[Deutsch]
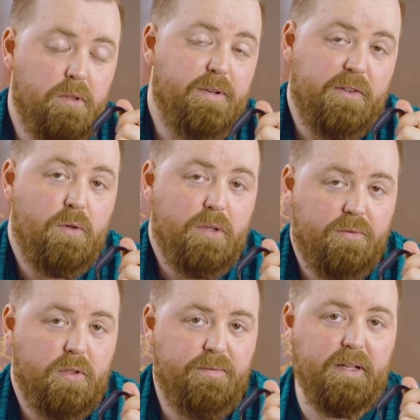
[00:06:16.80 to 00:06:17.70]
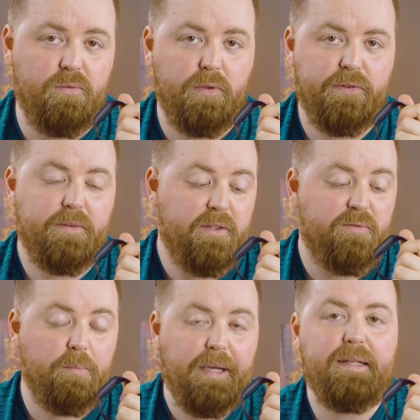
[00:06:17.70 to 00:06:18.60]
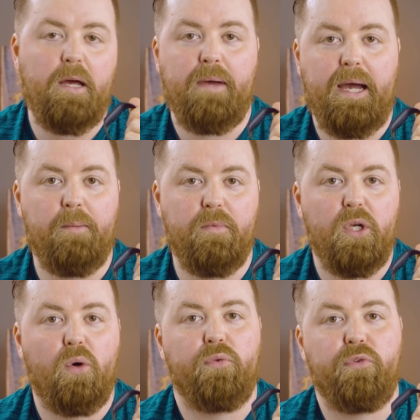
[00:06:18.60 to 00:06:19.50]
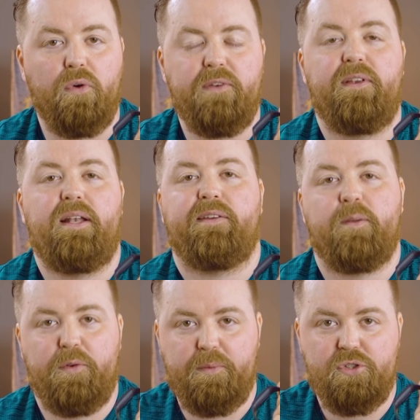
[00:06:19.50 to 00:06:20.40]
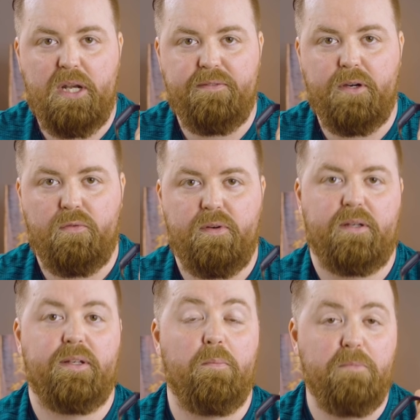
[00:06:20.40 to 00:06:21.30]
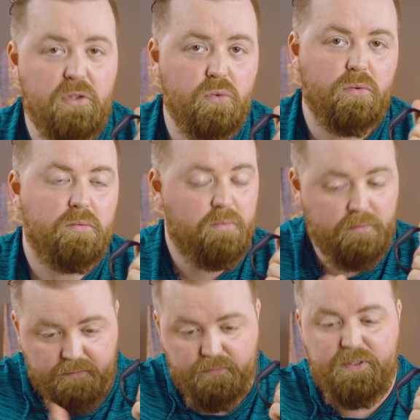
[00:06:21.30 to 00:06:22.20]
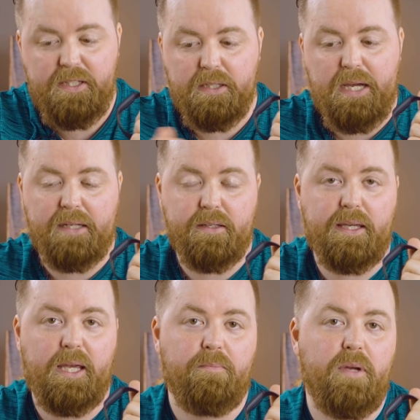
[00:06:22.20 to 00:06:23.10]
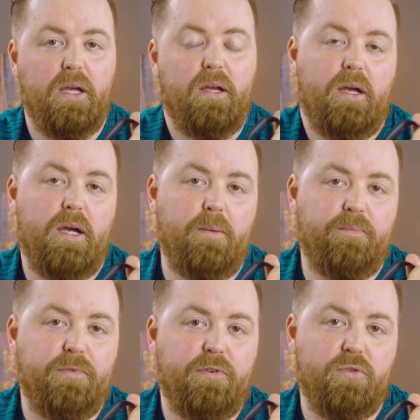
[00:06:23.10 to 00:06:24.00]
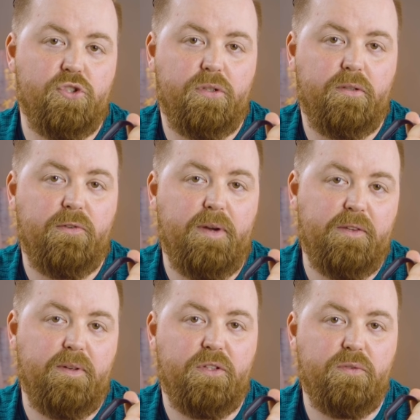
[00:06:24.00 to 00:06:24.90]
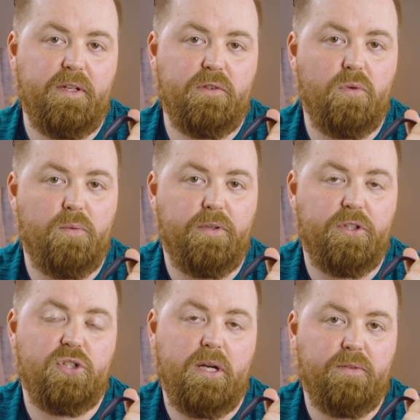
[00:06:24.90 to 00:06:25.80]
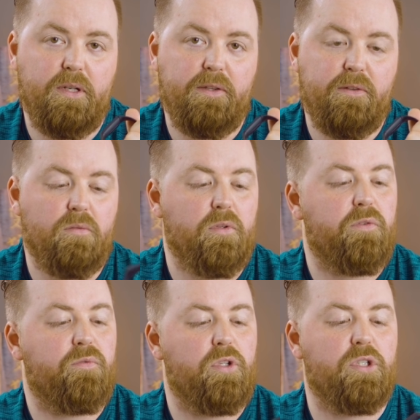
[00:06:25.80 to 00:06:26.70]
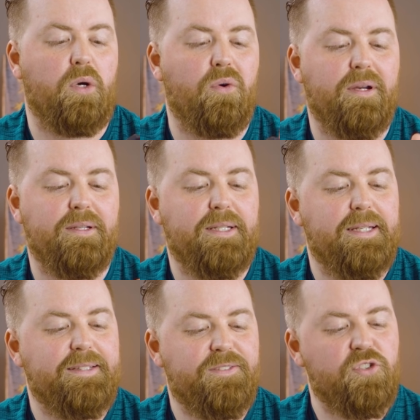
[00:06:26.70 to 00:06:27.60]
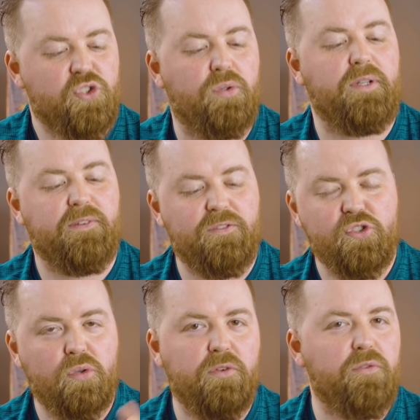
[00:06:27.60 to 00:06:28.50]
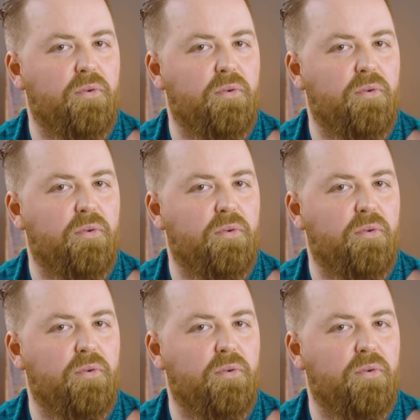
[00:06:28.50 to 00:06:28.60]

Jedenfalls, wenn du davon geweckt wirst, es vibriert am Arm und du sollst dann langsam aus dem Schlaf aufwachen, damit du, wie angegeben, ähm, zwischen 22 und 6 Uhr auch wirklich schlafen kannst. Und das finde ich auch das ist schön. Das ist ein schönes,